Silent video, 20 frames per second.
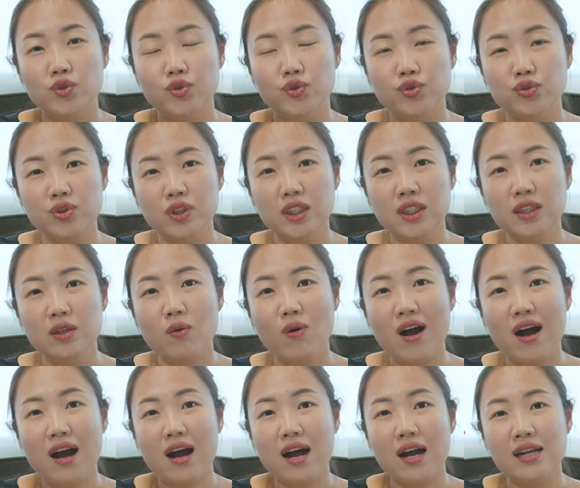
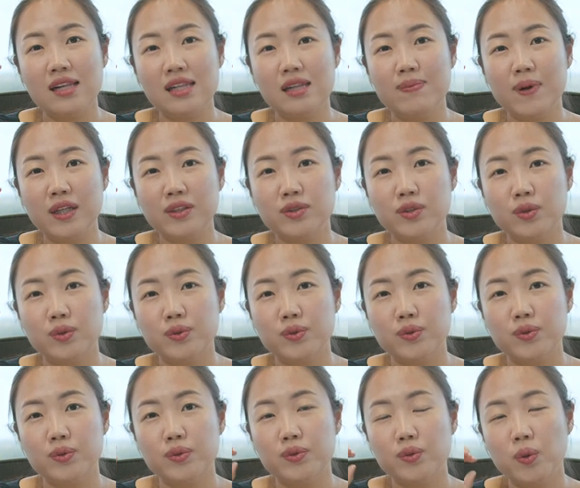주인과
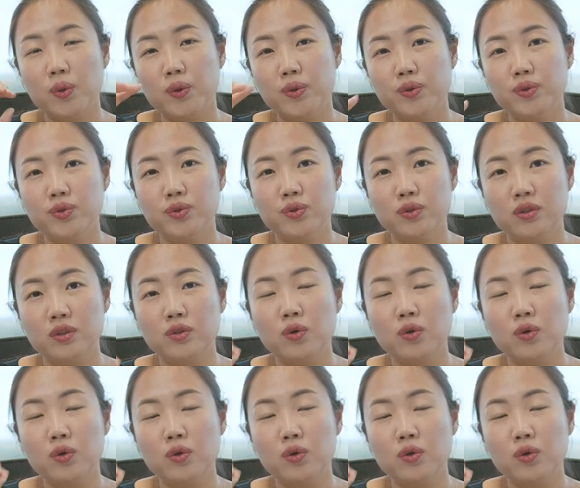일반적으로 소유주,